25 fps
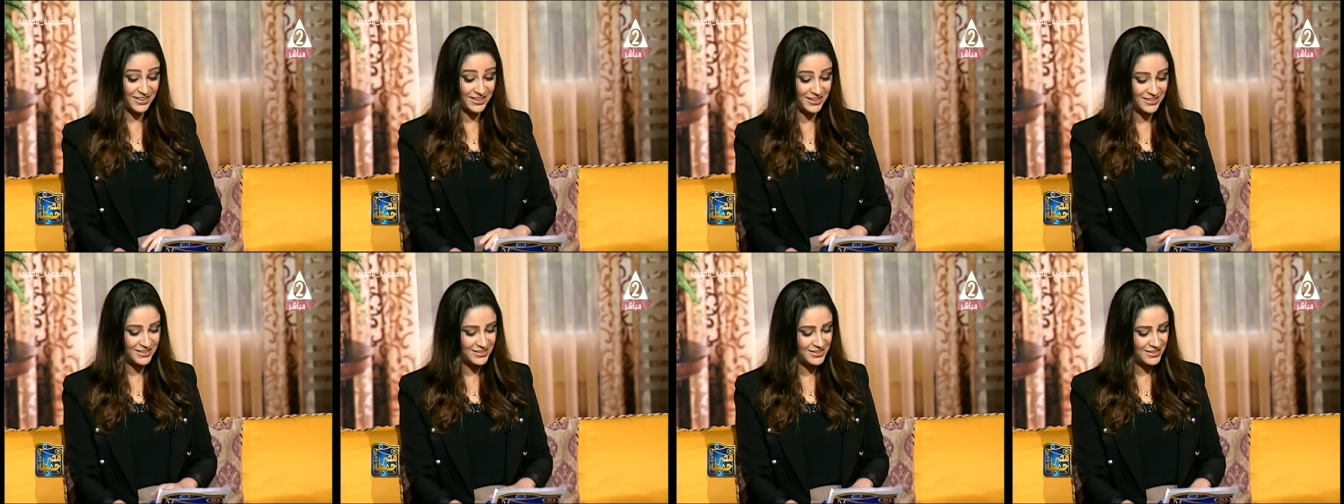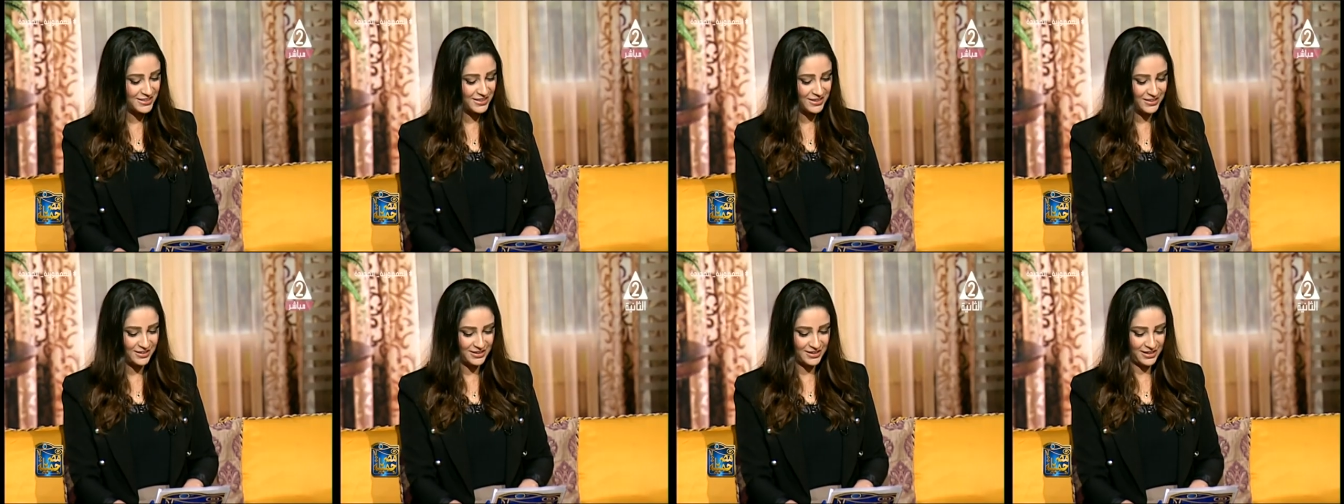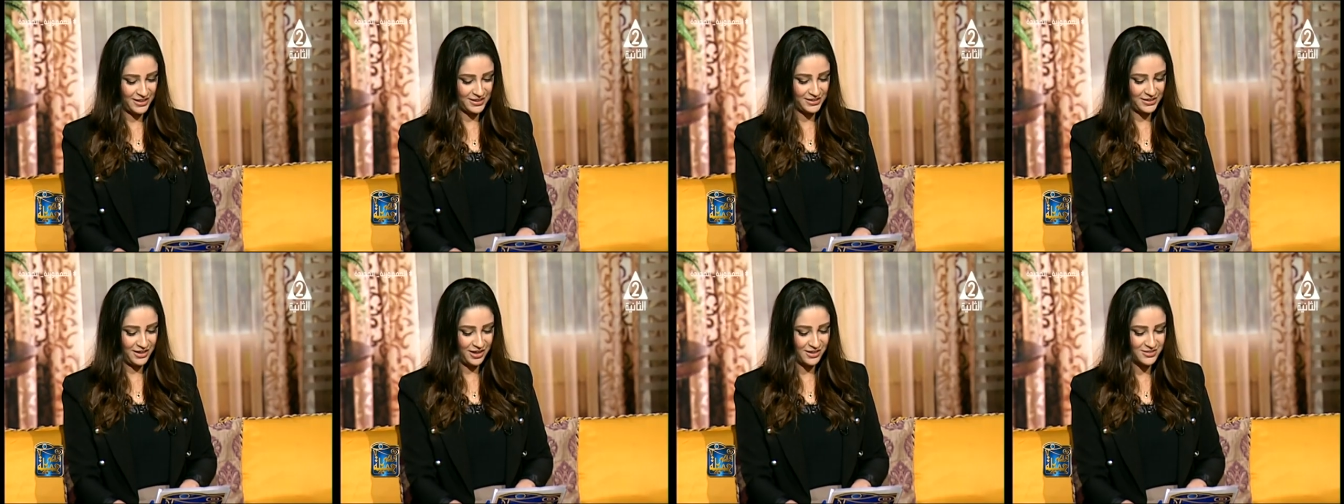ان انت
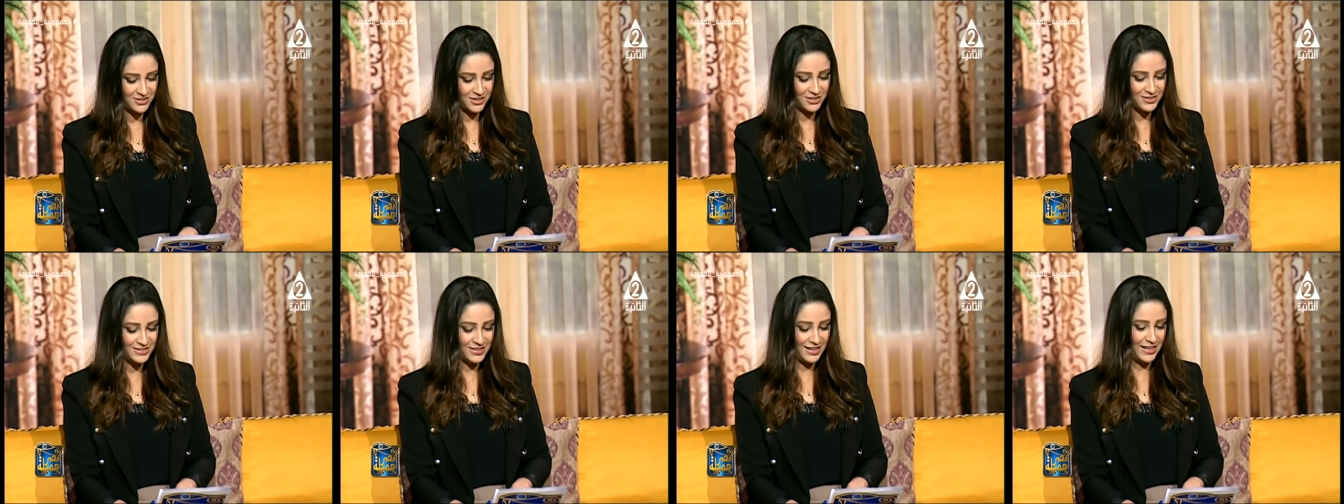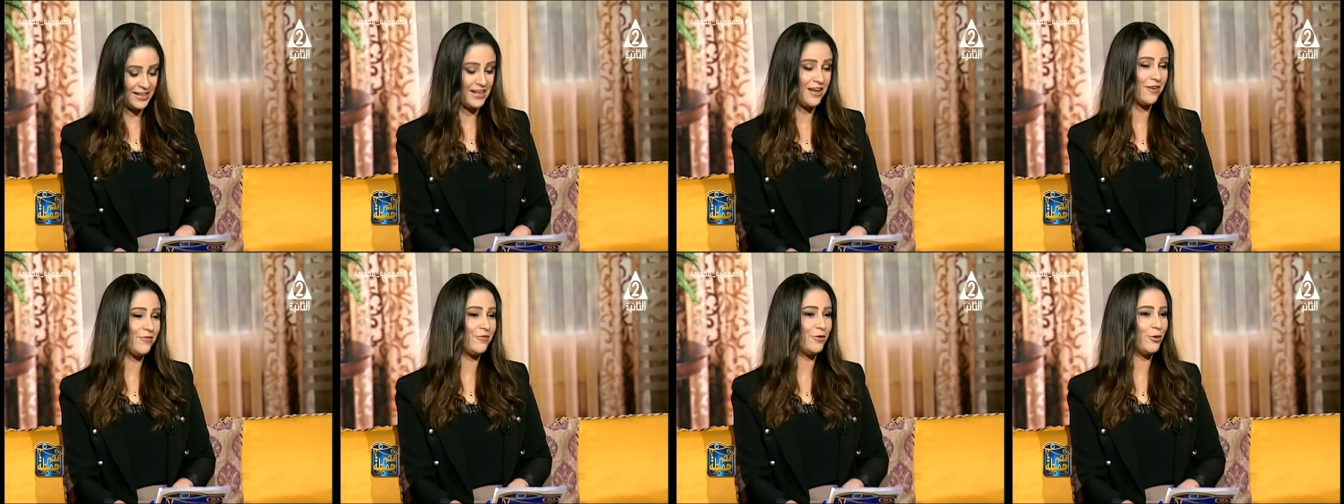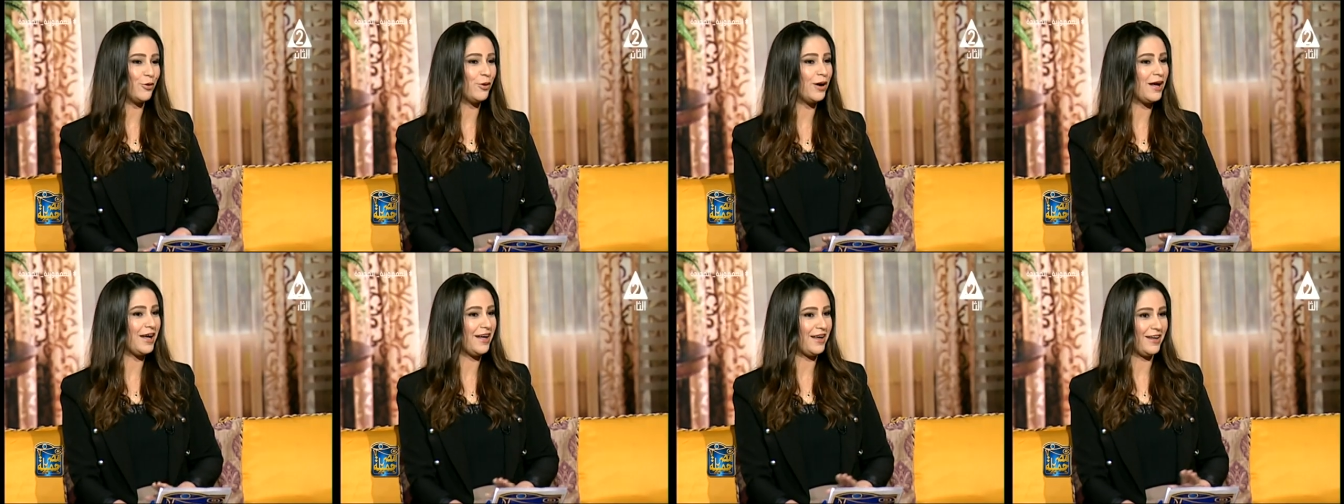يعني حصلتي عليها في
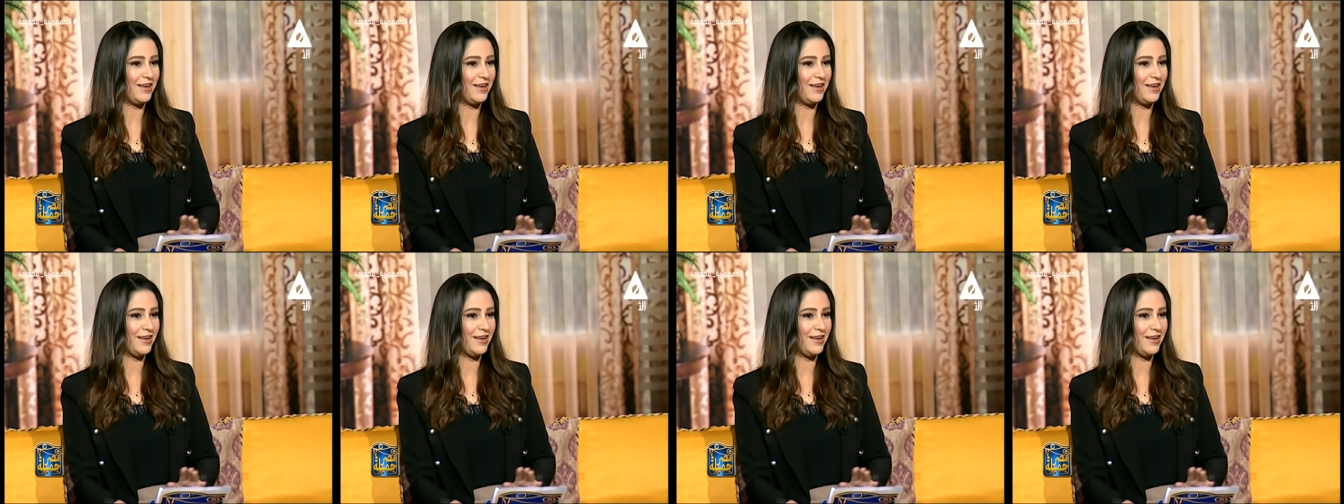لغه